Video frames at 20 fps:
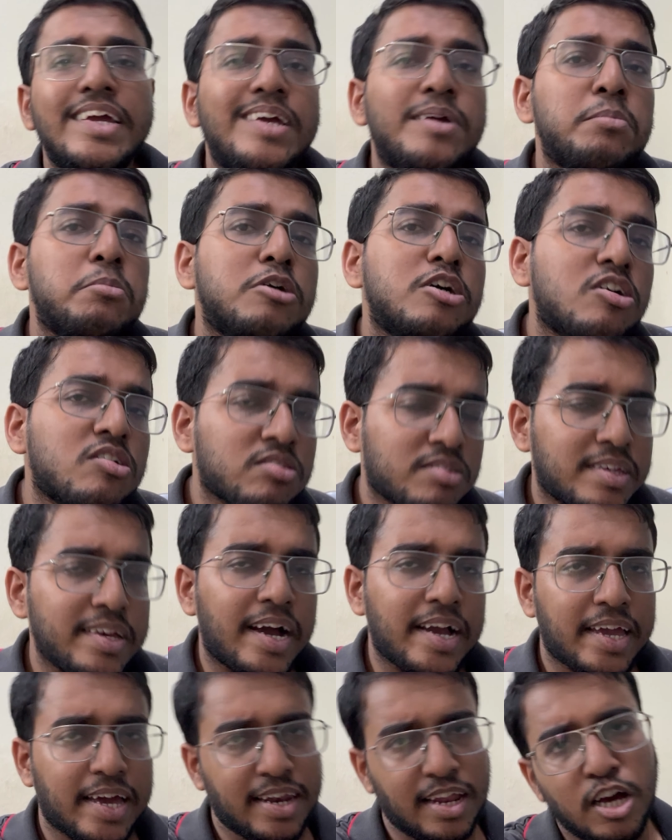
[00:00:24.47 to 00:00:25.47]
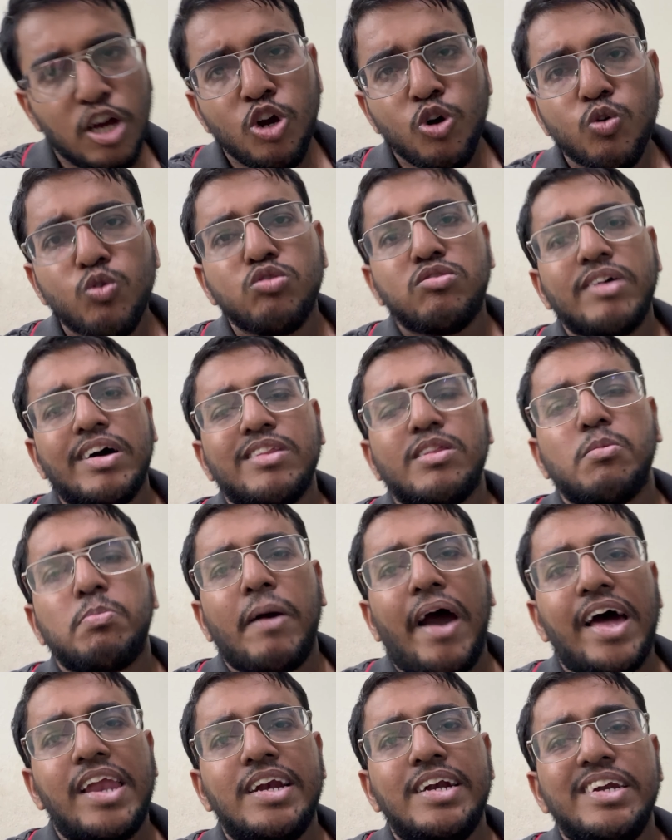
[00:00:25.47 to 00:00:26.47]
इमर्स किया गया ना उस तरह से
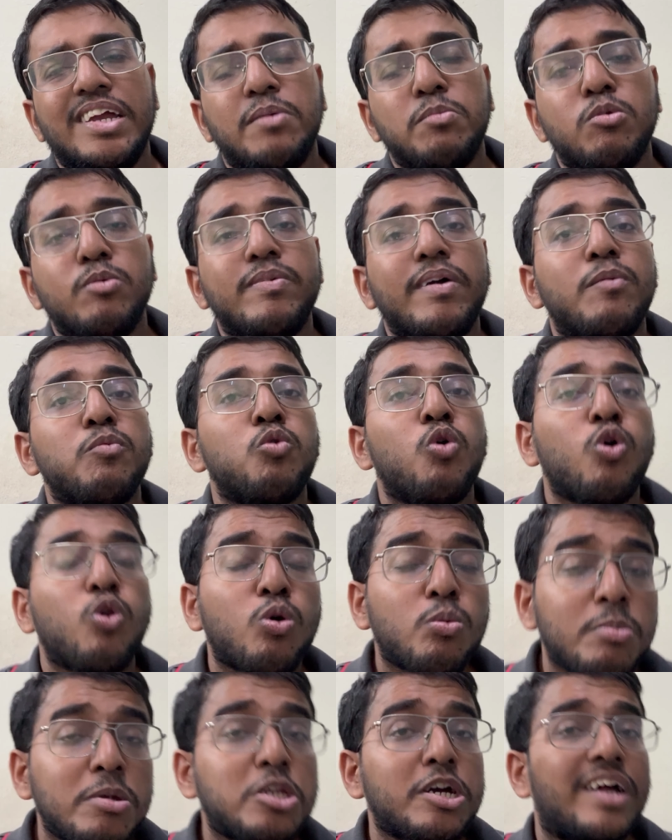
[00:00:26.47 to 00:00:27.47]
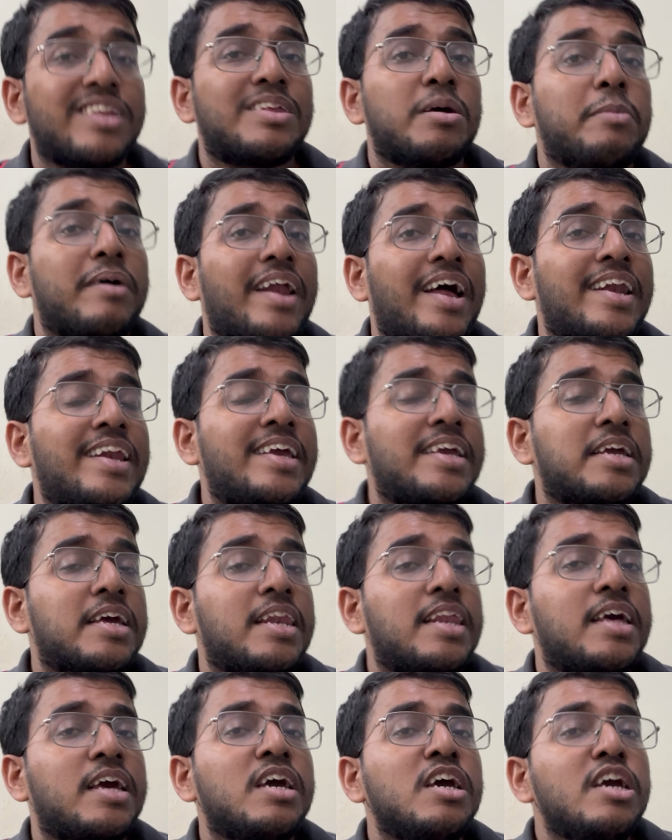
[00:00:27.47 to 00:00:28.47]
पैन इंडिया मूवी वो लोग भी चाहते बनाने के
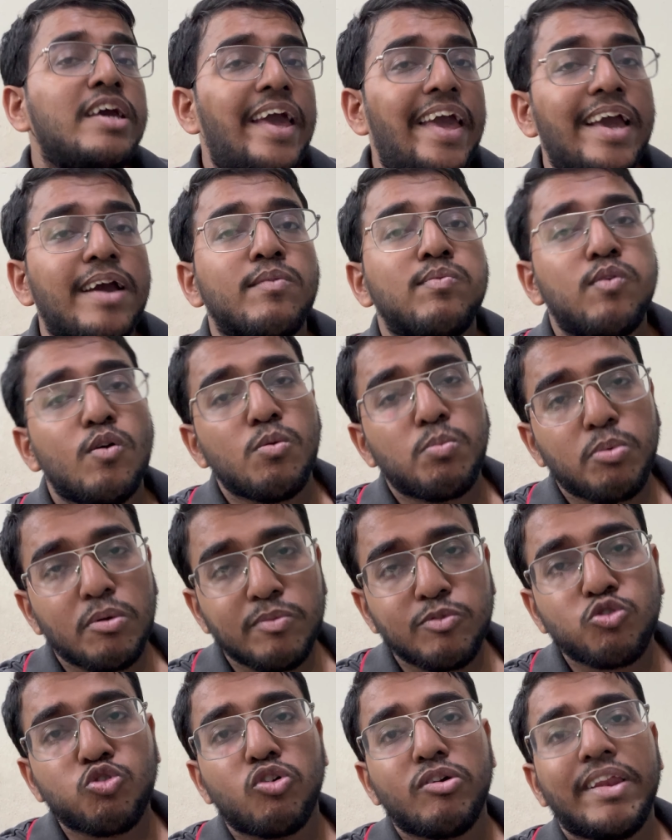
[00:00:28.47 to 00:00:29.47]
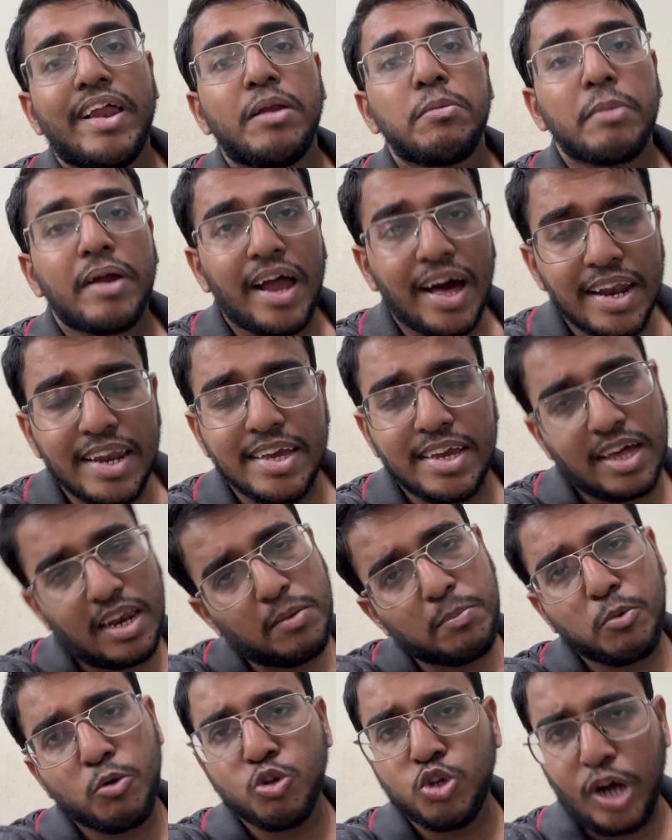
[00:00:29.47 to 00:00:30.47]
लिए एक फुल प्रूफ स्टोरी लाइन बनाने के
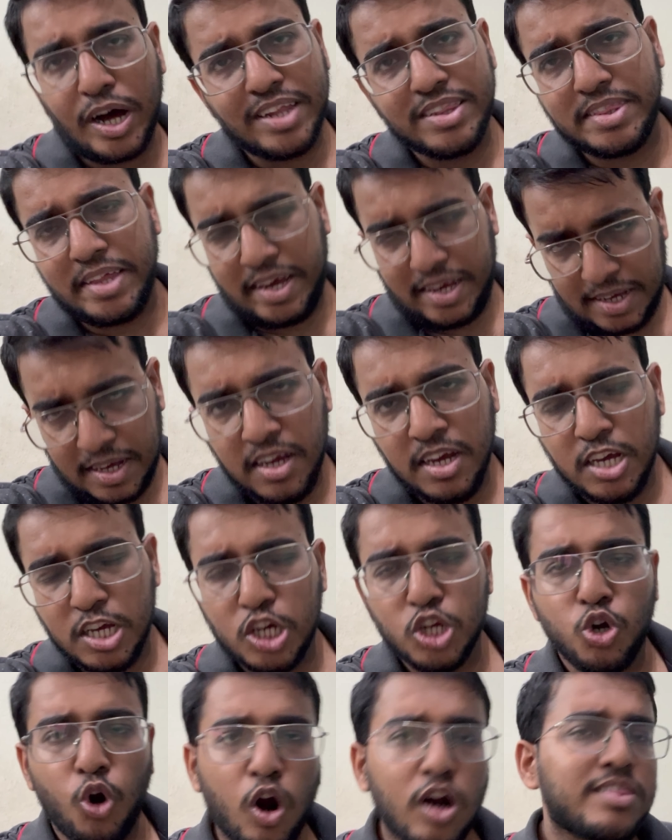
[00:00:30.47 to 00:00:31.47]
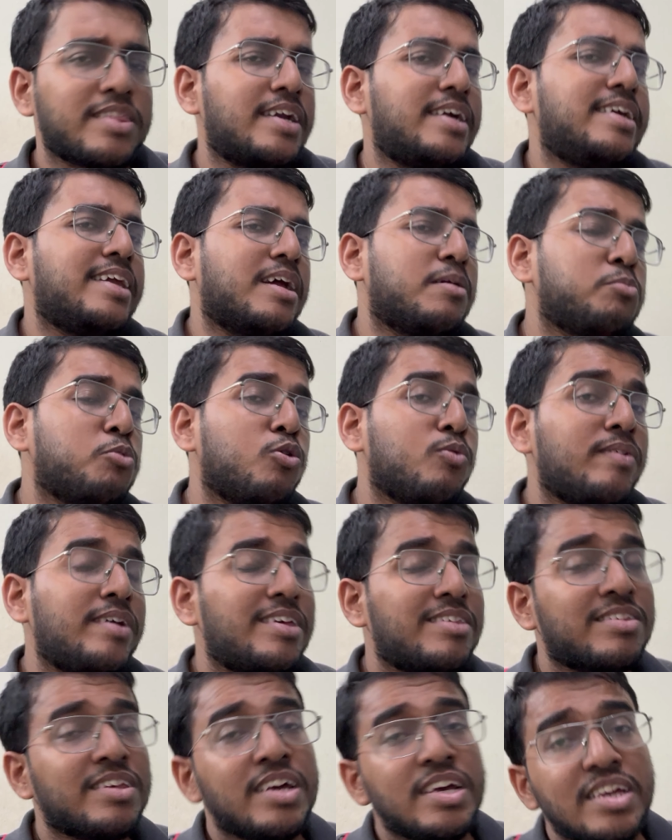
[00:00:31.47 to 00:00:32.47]
लिए क्योंकि जानते हैं कि नॉर्थ इंडियन
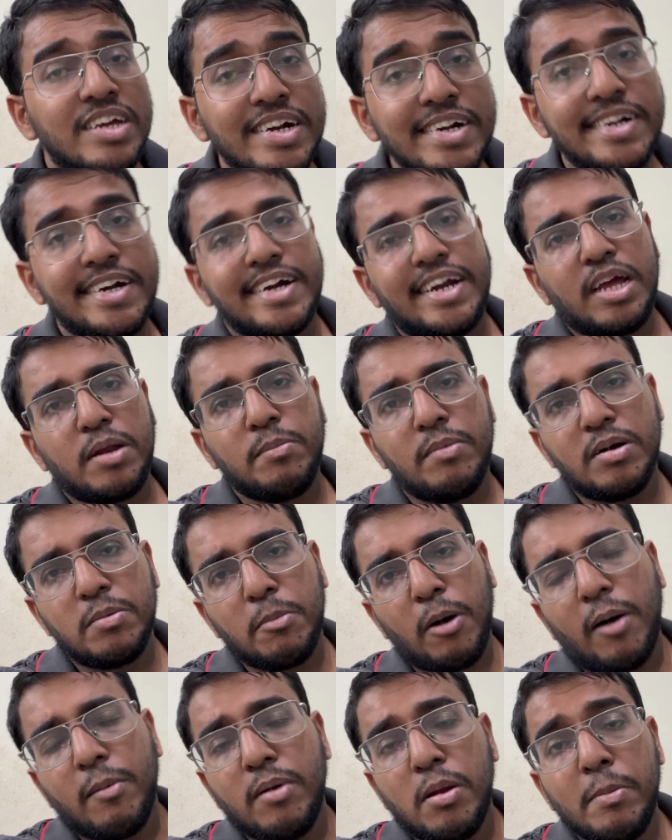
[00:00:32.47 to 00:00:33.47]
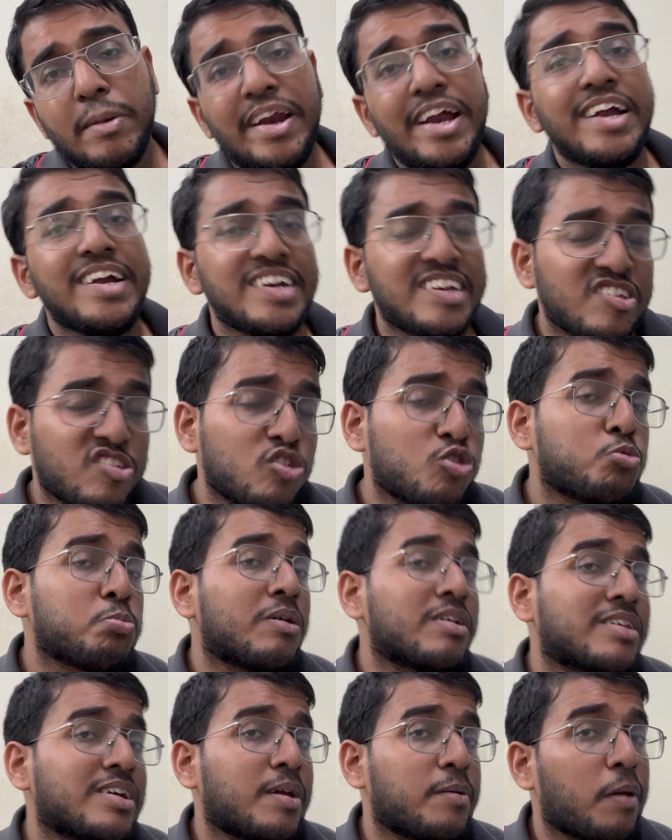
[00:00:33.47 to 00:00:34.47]
मूवीज इंटरटेनमेंट मामले में एटी सिक्स
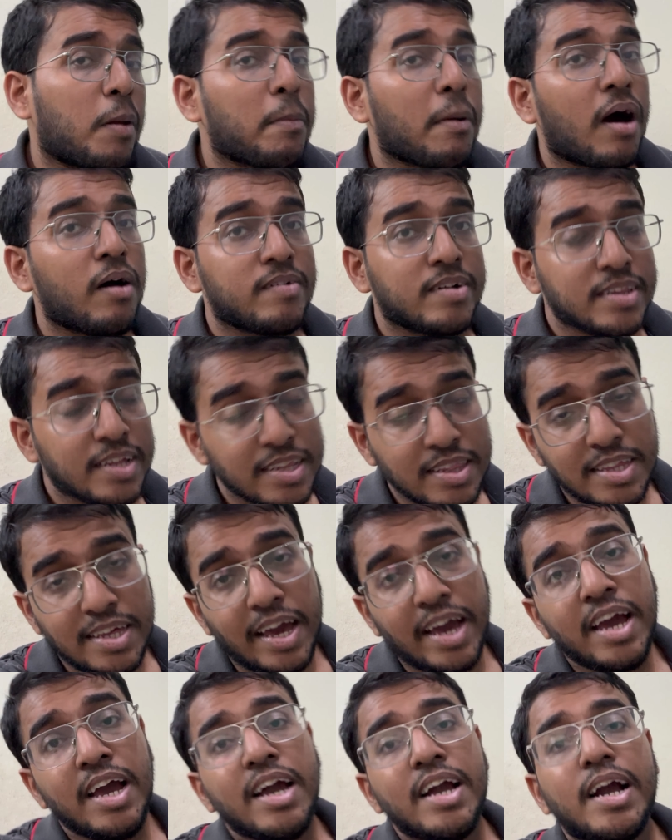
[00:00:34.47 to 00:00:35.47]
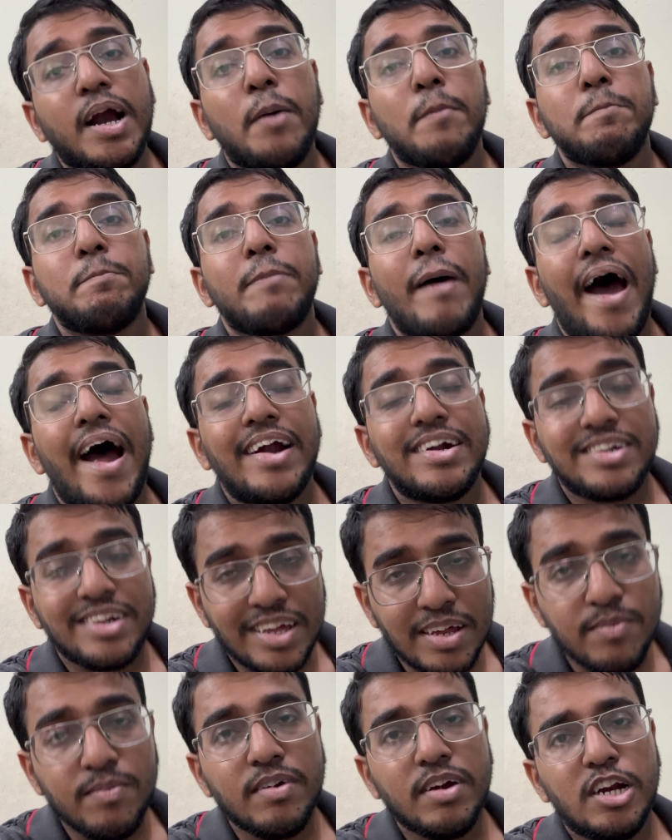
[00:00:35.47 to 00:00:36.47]
परसेंट पावर देती है
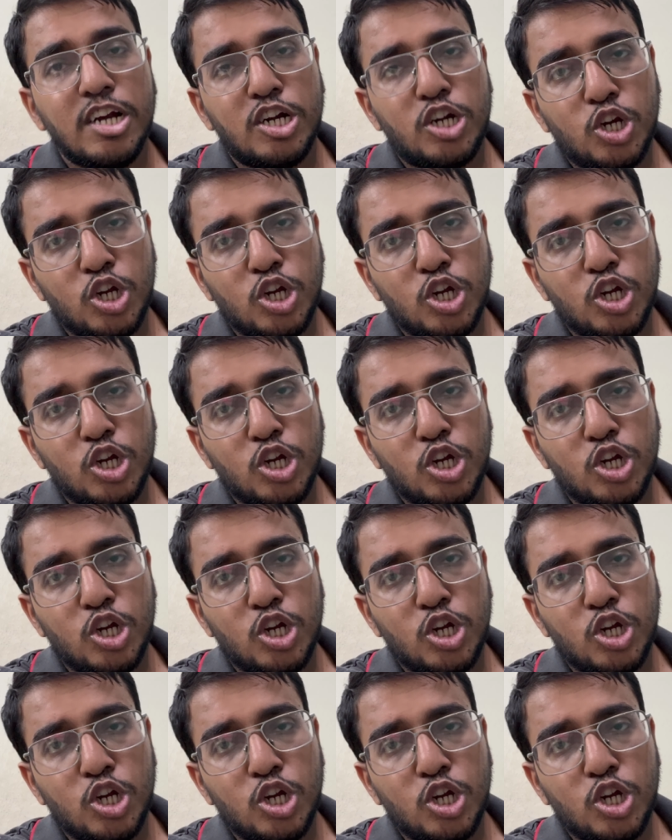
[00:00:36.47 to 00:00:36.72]
कंपेरेटिवली